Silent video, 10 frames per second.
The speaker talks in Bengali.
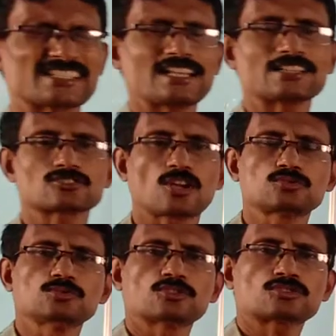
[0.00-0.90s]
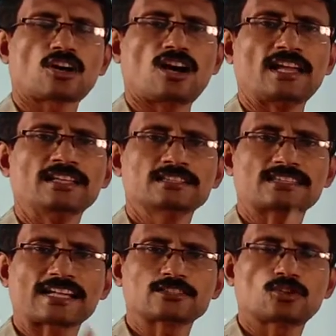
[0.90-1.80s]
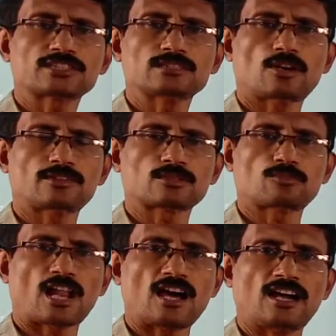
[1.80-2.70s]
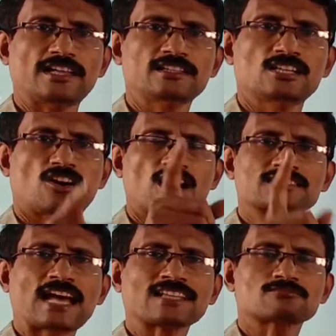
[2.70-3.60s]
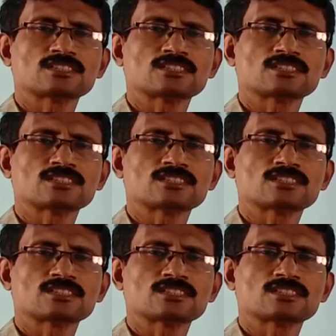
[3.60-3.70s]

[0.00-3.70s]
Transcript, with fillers: শিলাস্তর উন্মুক্ত হয় তাকে ভবন বলা হয় অর্থাৎ